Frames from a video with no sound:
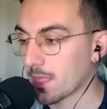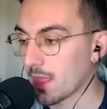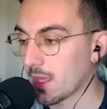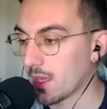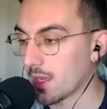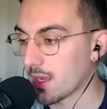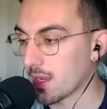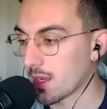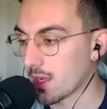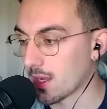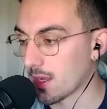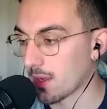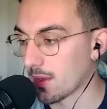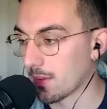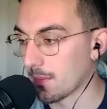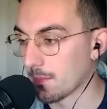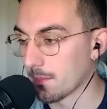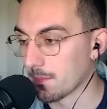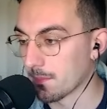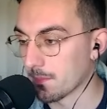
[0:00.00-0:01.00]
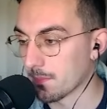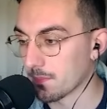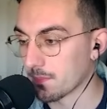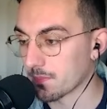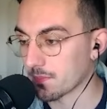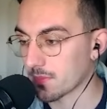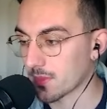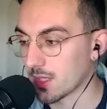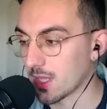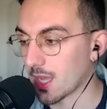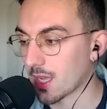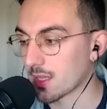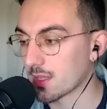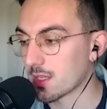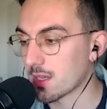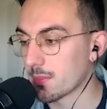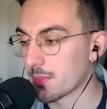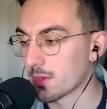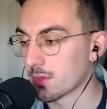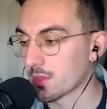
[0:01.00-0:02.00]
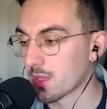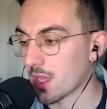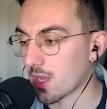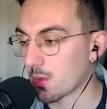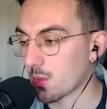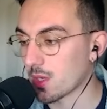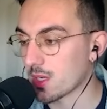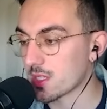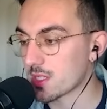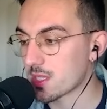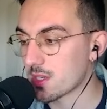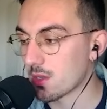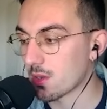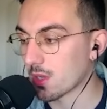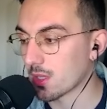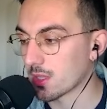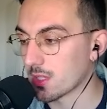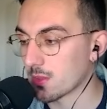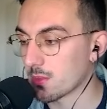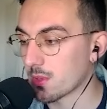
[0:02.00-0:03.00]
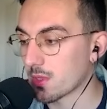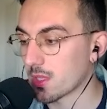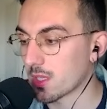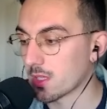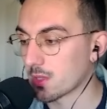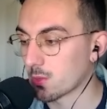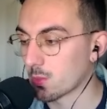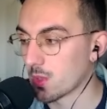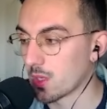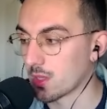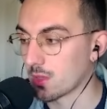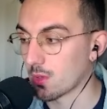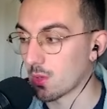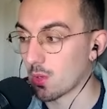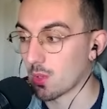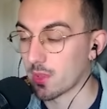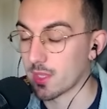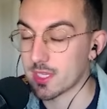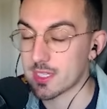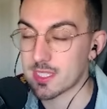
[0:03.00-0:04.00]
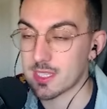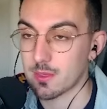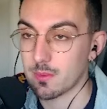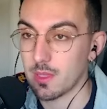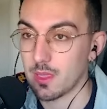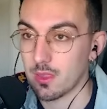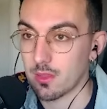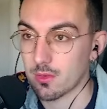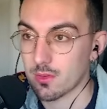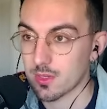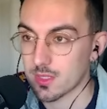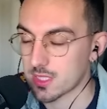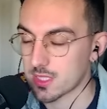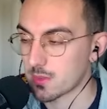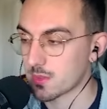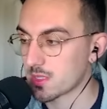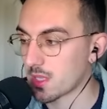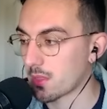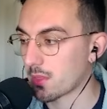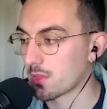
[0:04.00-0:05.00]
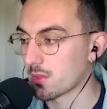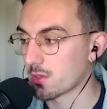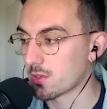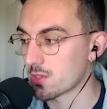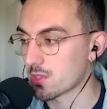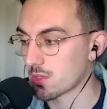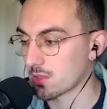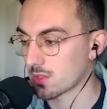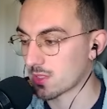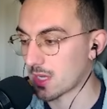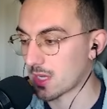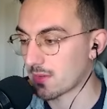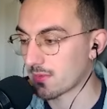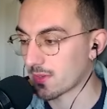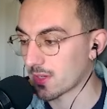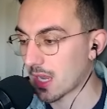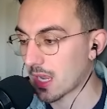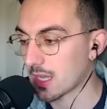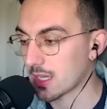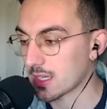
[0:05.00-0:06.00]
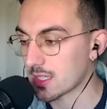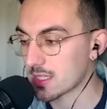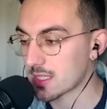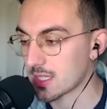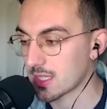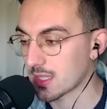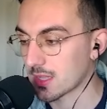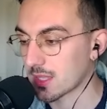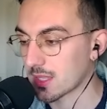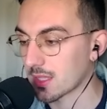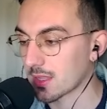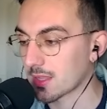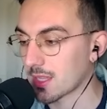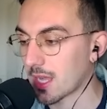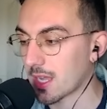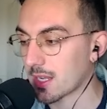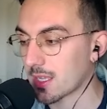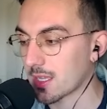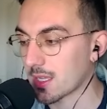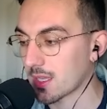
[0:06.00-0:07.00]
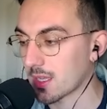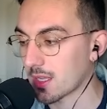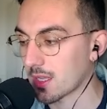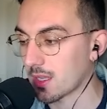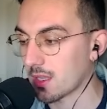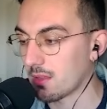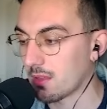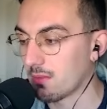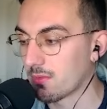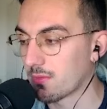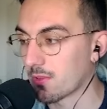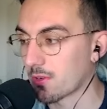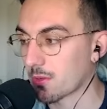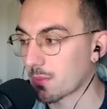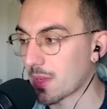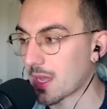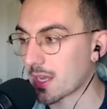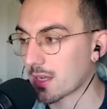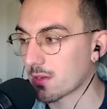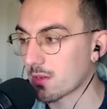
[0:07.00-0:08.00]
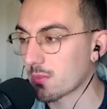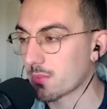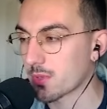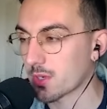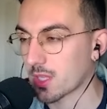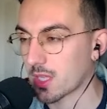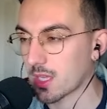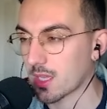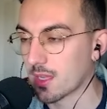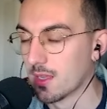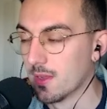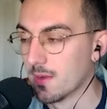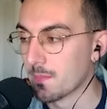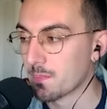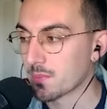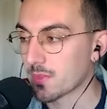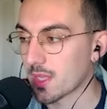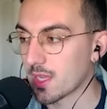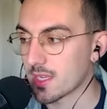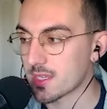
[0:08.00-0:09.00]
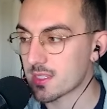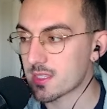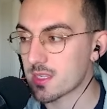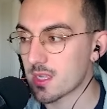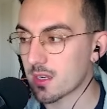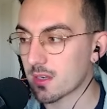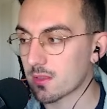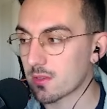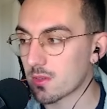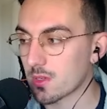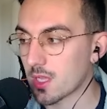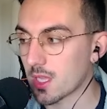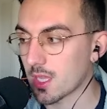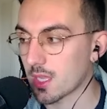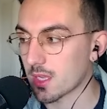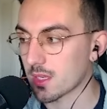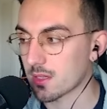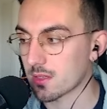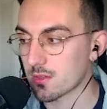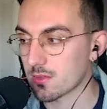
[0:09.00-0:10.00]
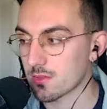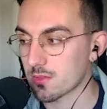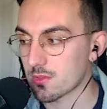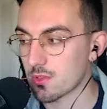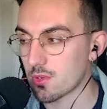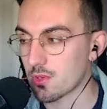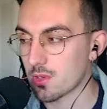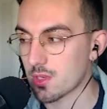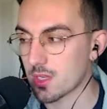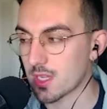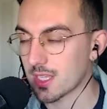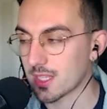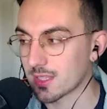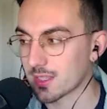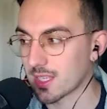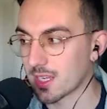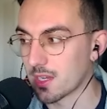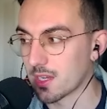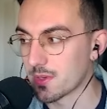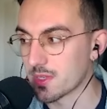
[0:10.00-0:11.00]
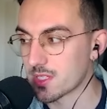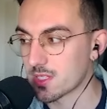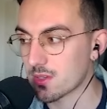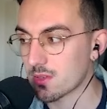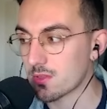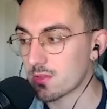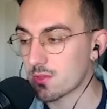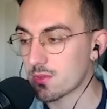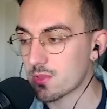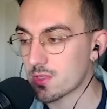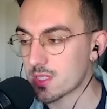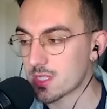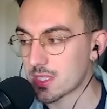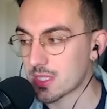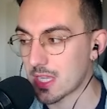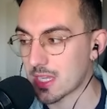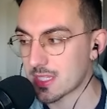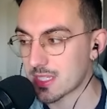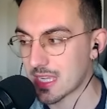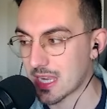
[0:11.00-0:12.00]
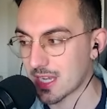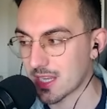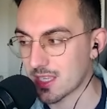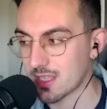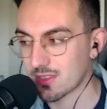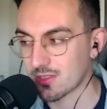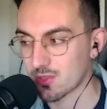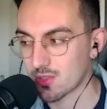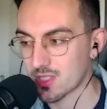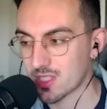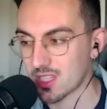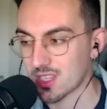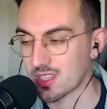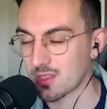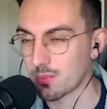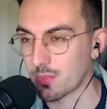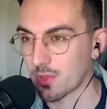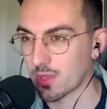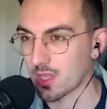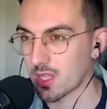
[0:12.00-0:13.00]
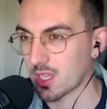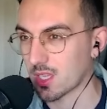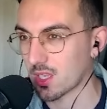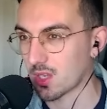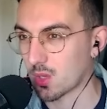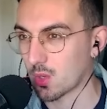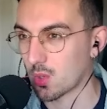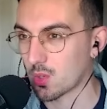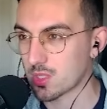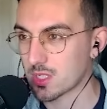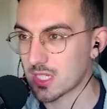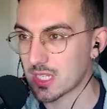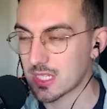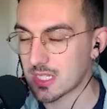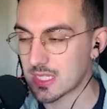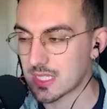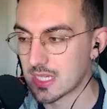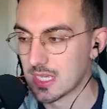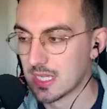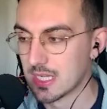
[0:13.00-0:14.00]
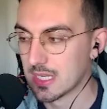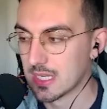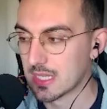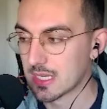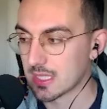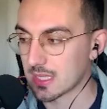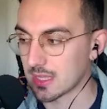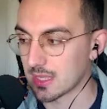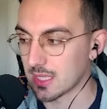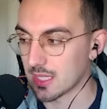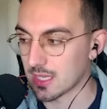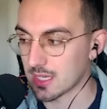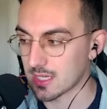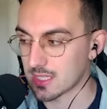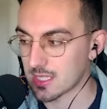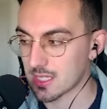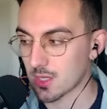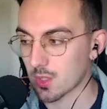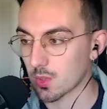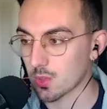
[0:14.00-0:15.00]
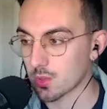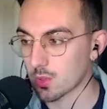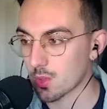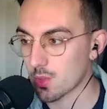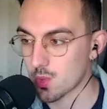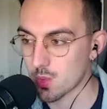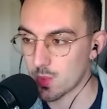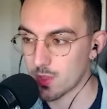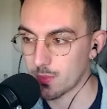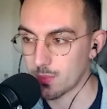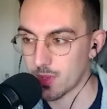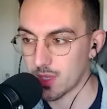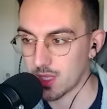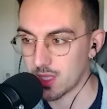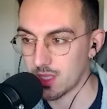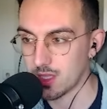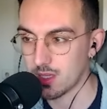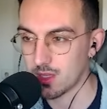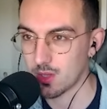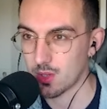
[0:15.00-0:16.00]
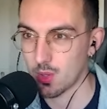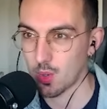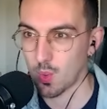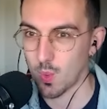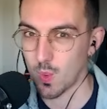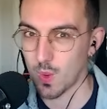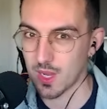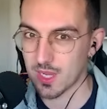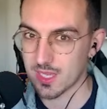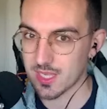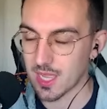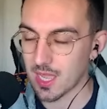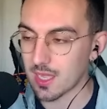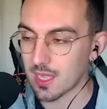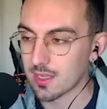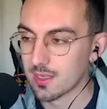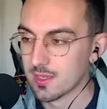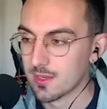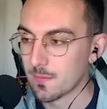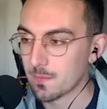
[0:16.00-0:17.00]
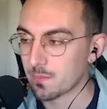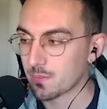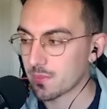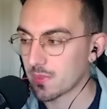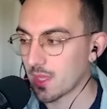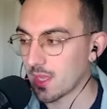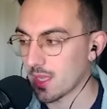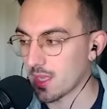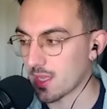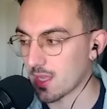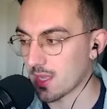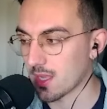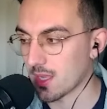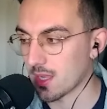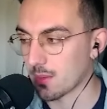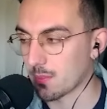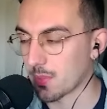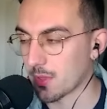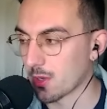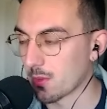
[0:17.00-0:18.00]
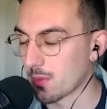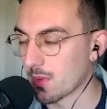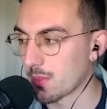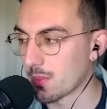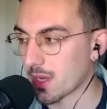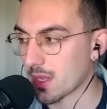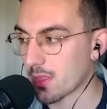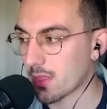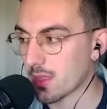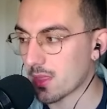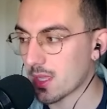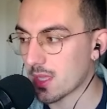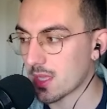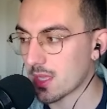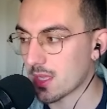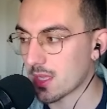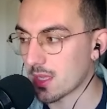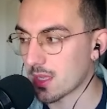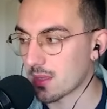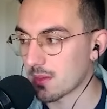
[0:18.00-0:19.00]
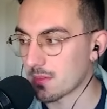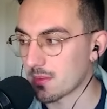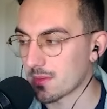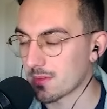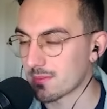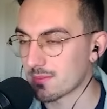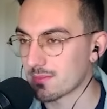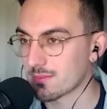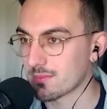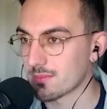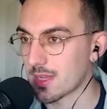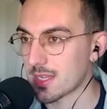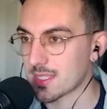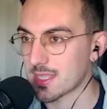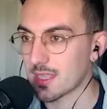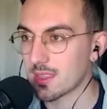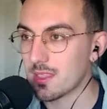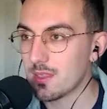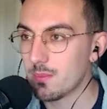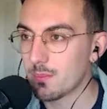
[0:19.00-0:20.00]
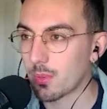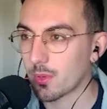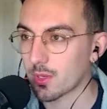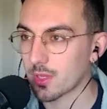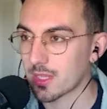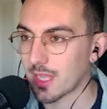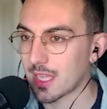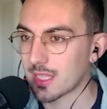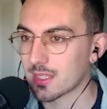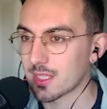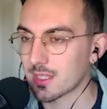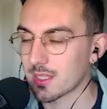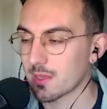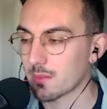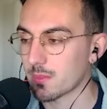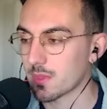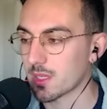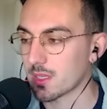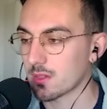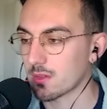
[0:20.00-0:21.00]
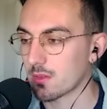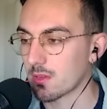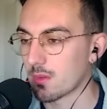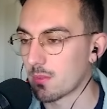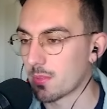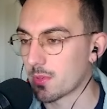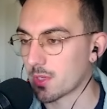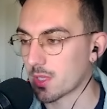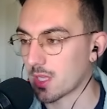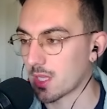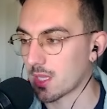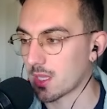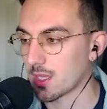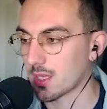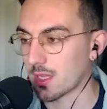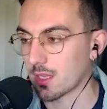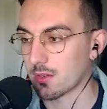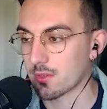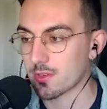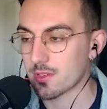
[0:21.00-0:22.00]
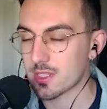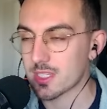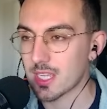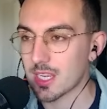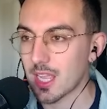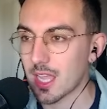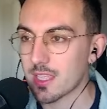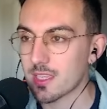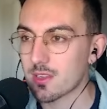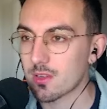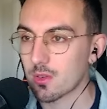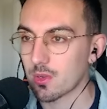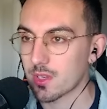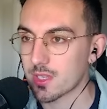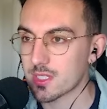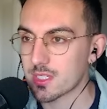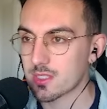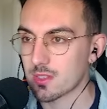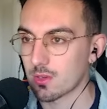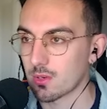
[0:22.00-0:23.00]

Em, la gente le preguntaba cuál es el objetivo del tweet o de este vídeo ¿no? que estamos haciendo nosotros. Al final es intentar eh, informar, ¿no? Porque es cierto que no, en televisión no está saliendo este tipo de cosas de se encontró un cuerpo aquí o allá. Eh, pero me parece que bastante importante también, ¿no? Porque que no nos engañen con esto.